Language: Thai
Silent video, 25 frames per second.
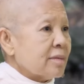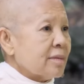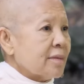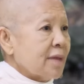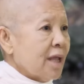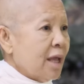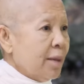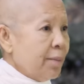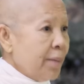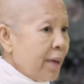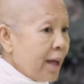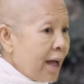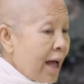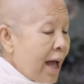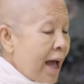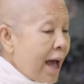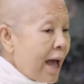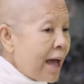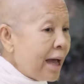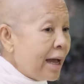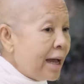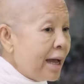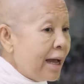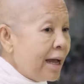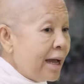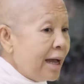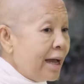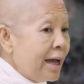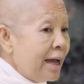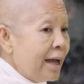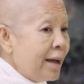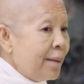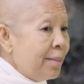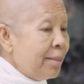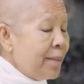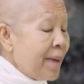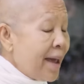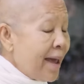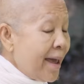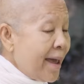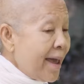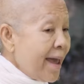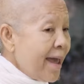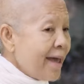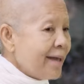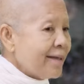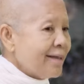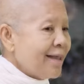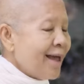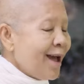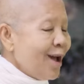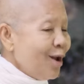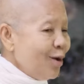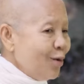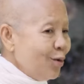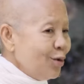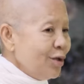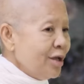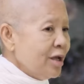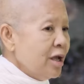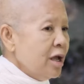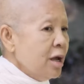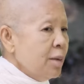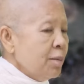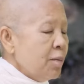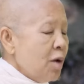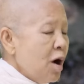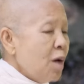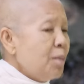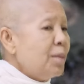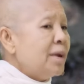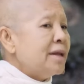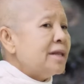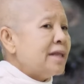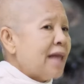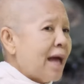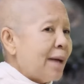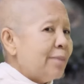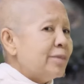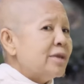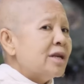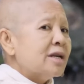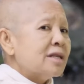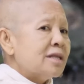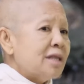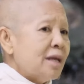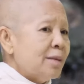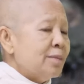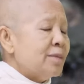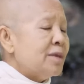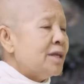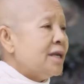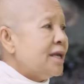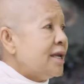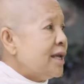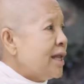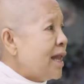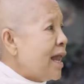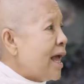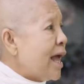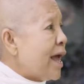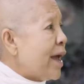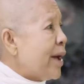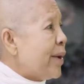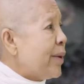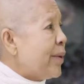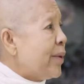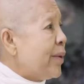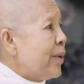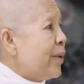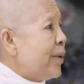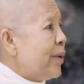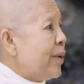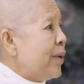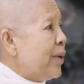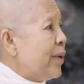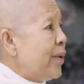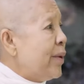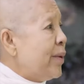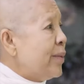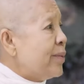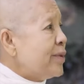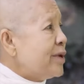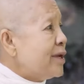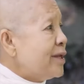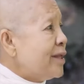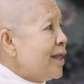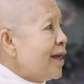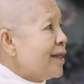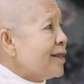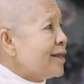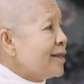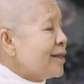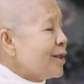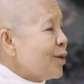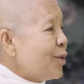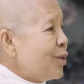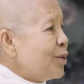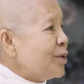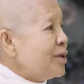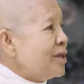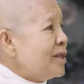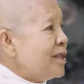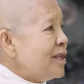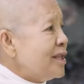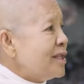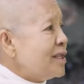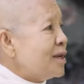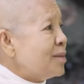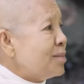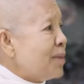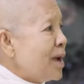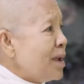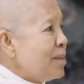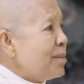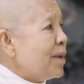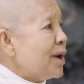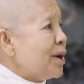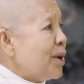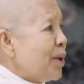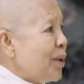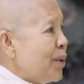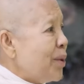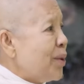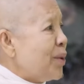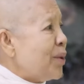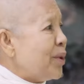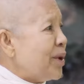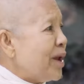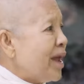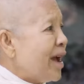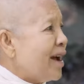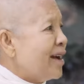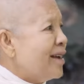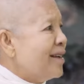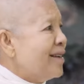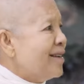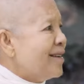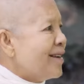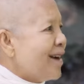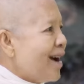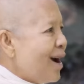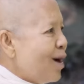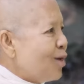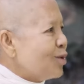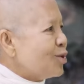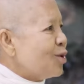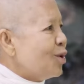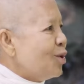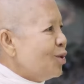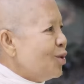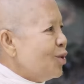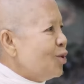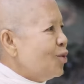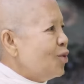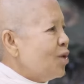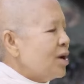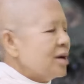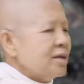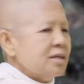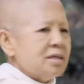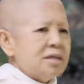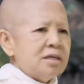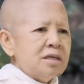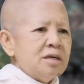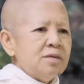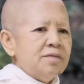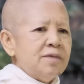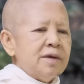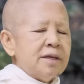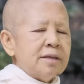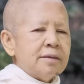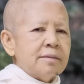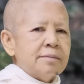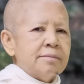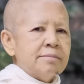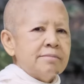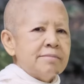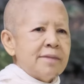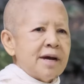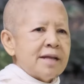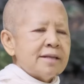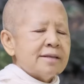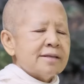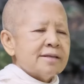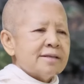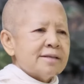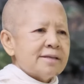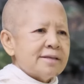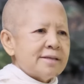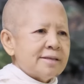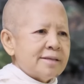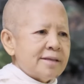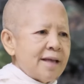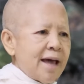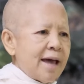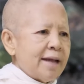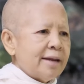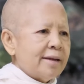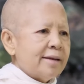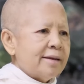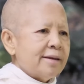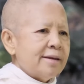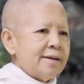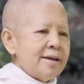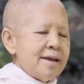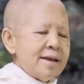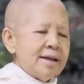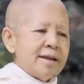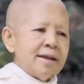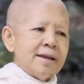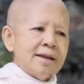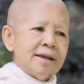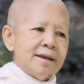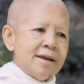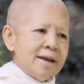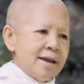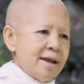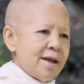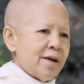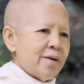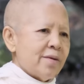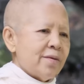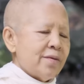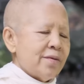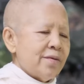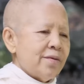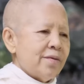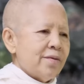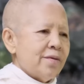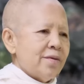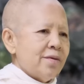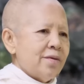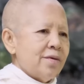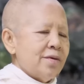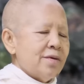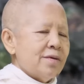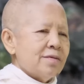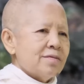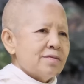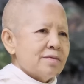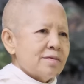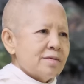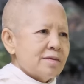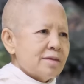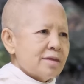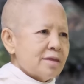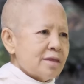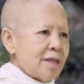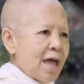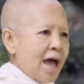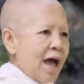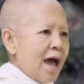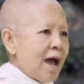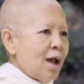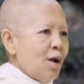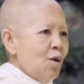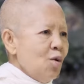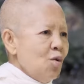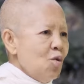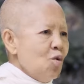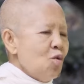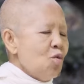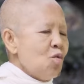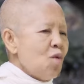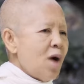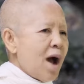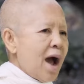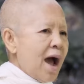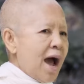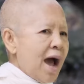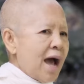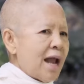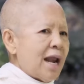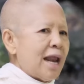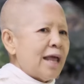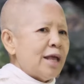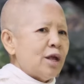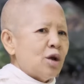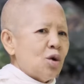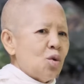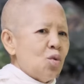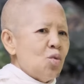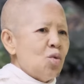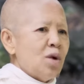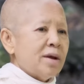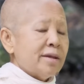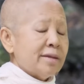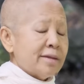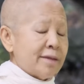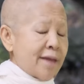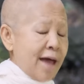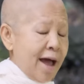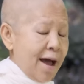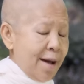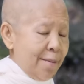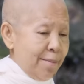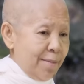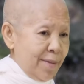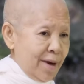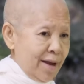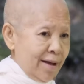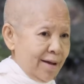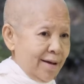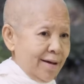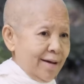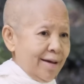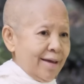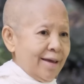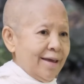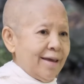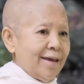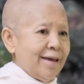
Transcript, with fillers: เห็นไหมคะแม้ถ้ารู้เพราะมันทำอย่างเต็มที่แล้วฉะนั้นคนที่จะไม่มโนเนี่ยเขาต้องรู้ว่าชีวิตมันสั้นนิดเดียวถ้ารู้ว่าอะไรควรทำเลย